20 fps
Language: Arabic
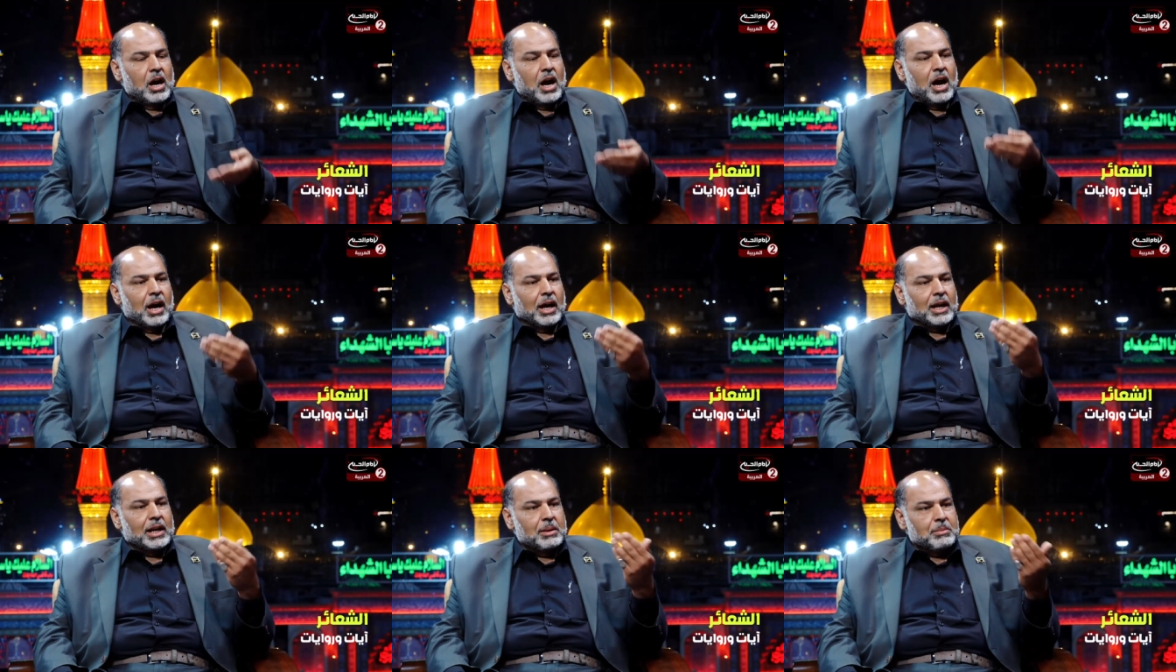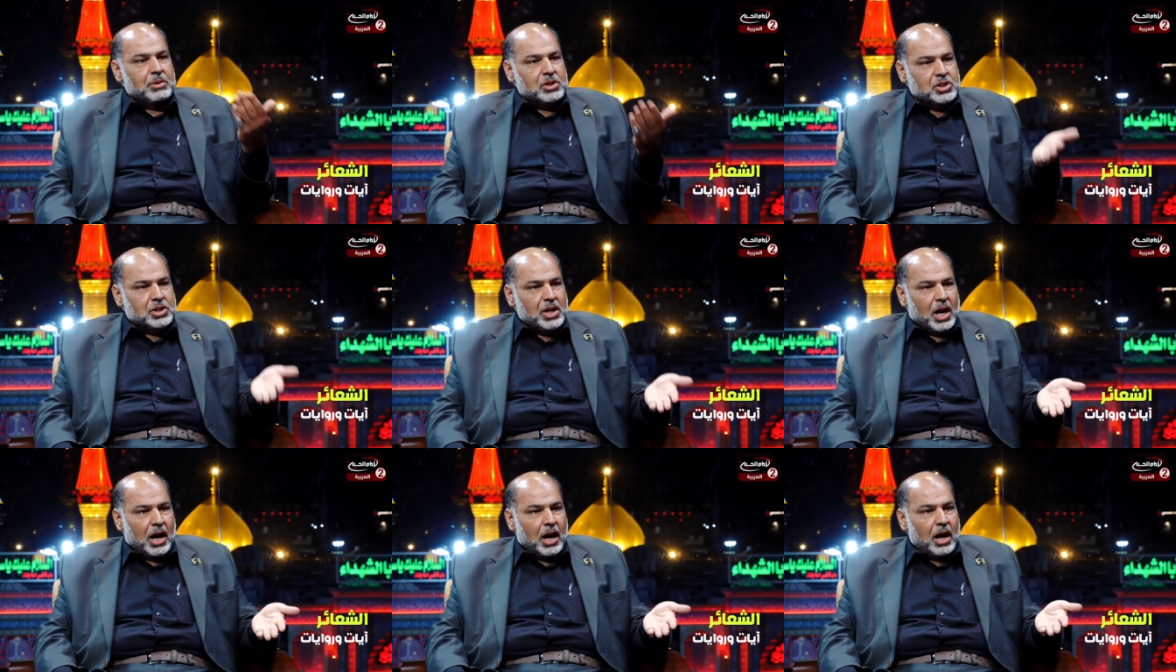اغلب
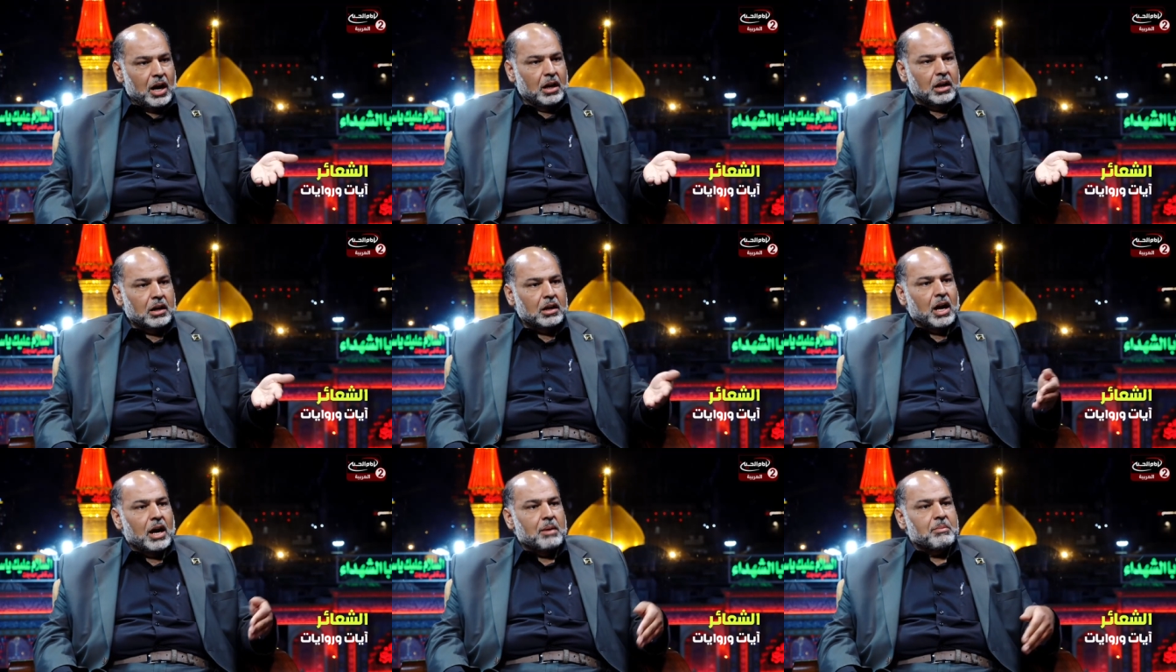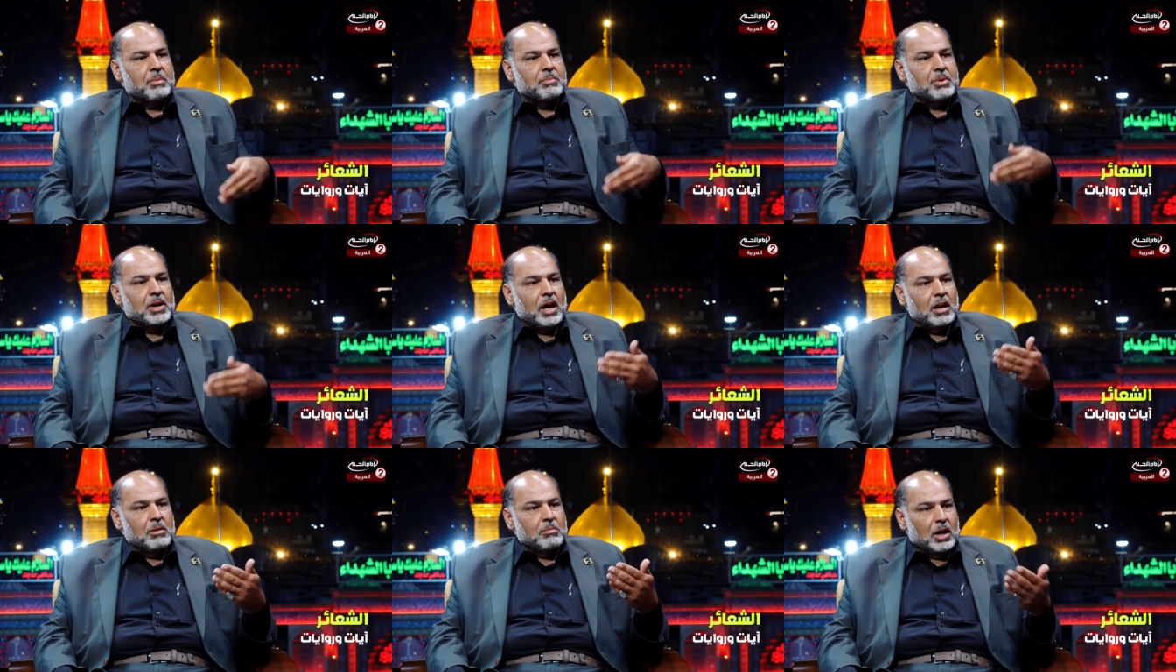الشعائر قام
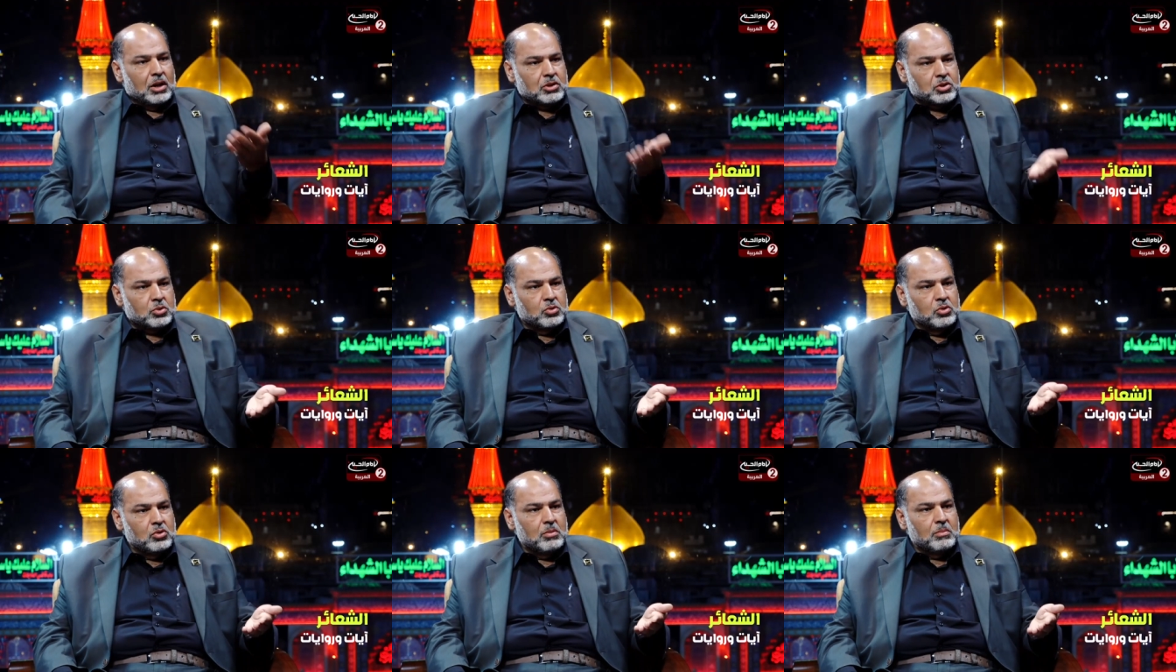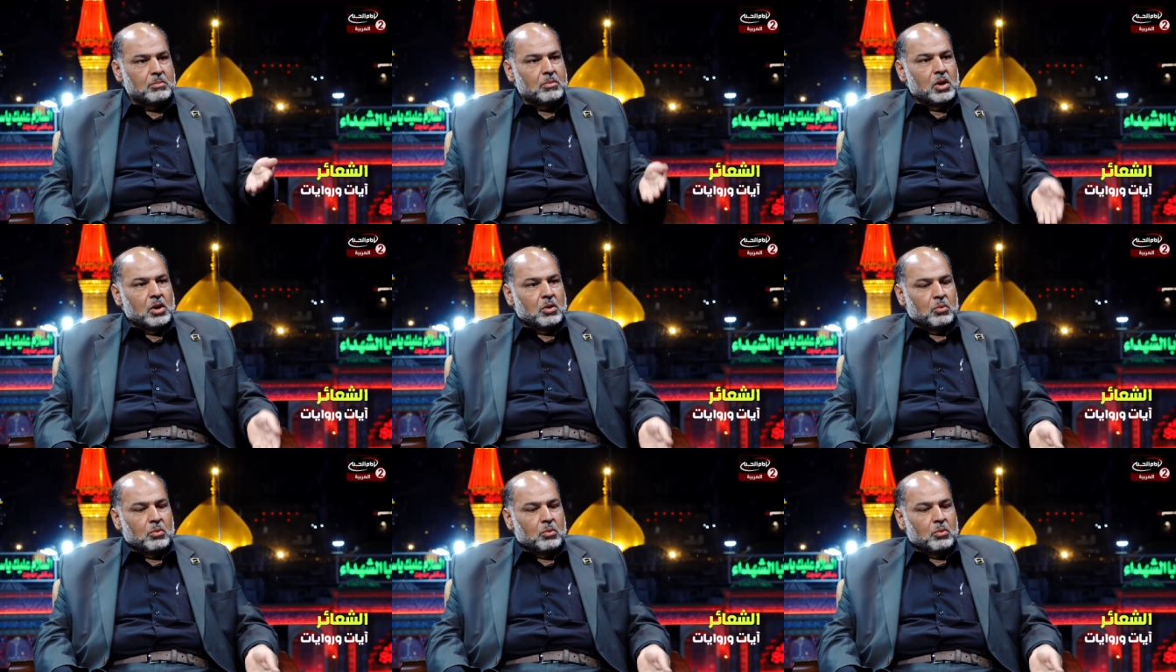بها المعصوم